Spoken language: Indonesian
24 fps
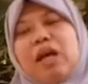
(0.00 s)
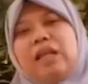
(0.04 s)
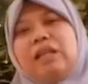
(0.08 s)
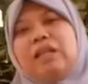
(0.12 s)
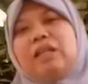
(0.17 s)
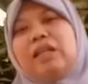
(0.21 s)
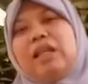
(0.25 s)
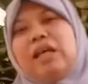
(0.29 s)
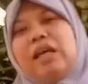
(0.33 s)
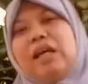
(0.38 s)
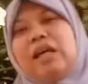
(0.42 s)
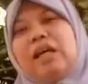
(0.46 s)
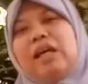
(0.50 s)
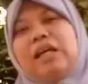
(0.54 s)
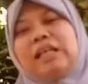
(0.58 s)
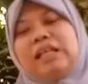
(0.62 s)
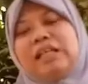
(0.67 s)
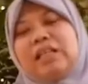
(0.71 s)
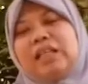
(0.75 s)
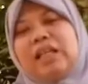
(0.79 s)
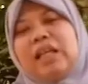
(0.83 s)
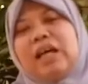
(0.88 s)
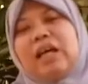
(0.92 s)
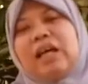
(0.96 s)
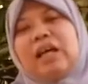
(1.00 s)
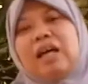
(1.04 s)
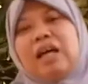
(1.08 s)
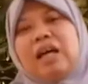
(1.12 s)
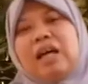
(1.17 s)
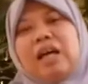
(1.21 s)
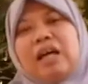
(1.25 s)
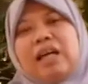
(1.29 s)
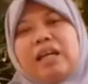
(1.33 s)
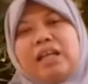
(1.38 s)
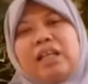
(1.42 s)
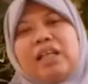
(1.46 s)
alla
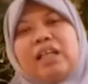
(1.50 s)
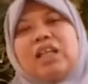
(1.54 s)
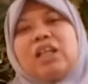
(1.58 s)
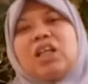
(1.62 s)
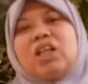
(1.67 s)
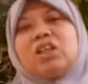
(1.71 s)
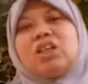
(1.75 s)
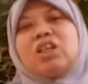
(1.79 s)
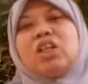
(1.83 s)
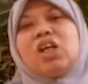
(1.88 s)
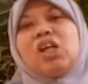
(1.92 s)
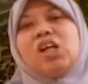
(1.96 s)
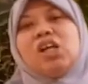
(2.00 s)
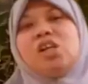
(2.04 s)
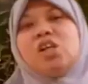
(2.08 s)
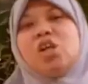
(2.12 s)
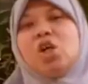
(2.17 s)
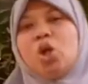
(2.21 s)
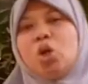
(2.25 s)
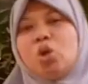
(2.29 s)
ilaha illallah